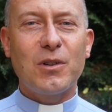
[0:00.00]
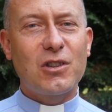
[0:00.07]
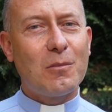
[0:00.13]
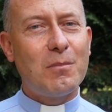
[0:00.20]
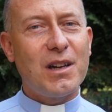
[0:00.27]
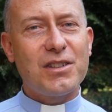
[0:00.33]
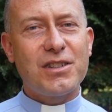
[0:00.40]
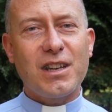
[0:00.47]
To
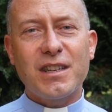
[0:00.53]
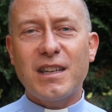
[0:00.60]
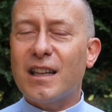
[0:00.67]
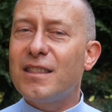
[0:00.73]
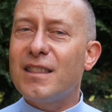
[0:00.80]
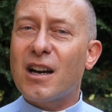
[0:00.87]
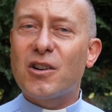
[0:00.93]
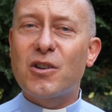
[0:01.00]
będzie
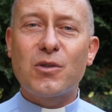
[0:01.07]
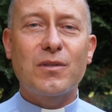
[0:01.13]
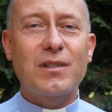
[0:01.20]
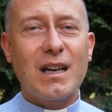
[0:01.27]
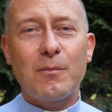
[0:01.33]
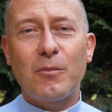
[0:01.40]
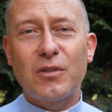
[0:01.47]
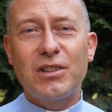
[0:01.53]
jedna
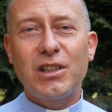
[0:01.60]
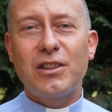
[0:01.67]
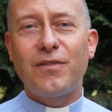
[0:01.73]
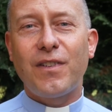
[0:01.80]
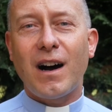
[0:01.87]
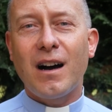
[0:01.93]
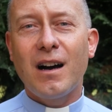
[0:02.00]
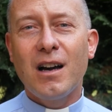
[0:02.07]
krótka
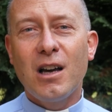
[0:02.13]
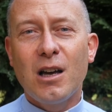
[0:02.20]
modlitwa